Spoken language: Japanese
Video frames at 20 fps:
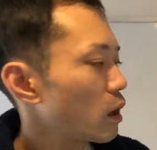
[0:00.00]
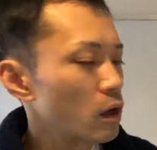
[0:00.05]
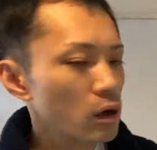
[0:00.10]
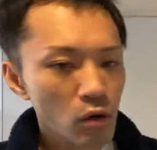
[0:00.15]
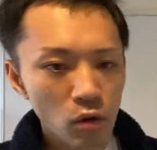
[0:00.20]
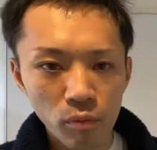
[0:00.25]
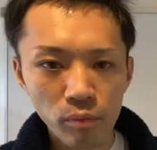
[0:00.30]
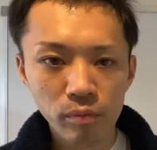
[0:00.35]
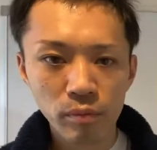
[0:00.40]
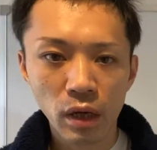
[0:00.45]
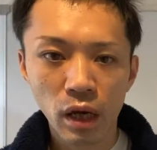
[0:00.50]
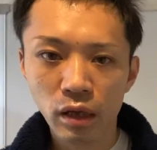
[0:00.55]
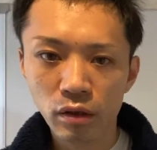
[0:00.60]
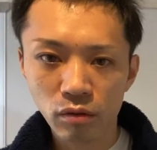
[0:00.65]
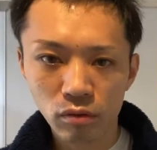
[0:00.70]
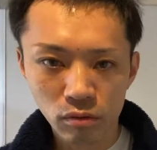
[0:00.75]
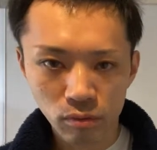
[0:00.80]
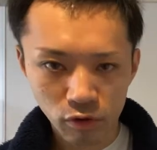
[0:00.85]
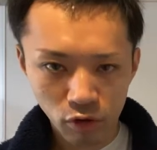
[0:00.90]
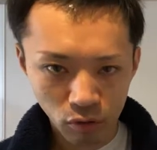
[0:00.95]
コあ
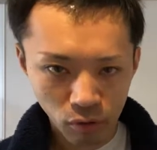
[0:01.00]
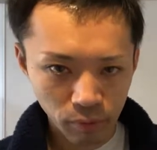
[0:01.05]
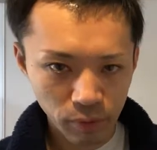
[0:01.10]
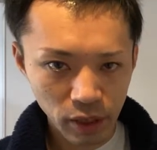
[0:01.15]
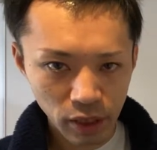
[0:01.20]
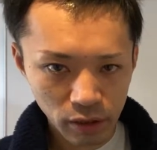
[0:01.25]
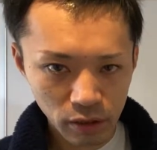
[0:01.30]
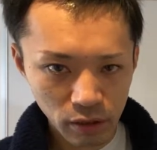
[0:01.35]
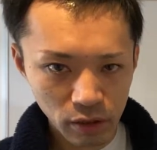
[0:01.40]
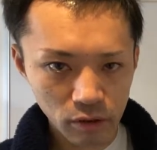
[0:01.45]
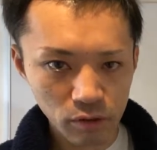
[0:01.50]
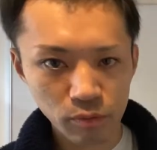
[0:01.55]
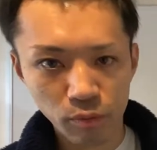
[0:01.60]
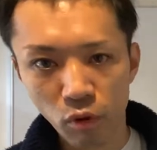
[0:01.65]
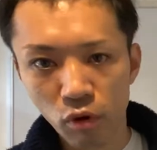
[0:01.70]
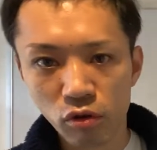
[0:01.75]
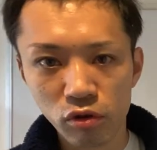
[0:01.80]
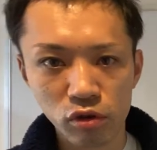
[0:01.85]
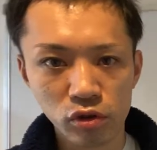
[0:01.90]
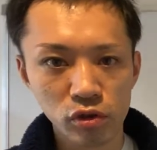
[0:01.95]
の
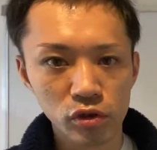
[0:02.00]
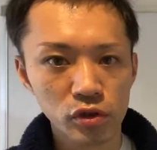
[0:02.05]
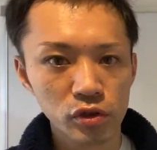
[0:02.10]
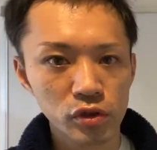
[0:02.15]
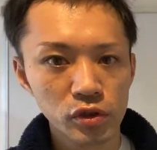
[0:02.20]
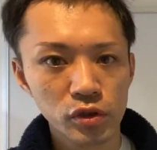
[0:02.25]
コピーライティングボックス、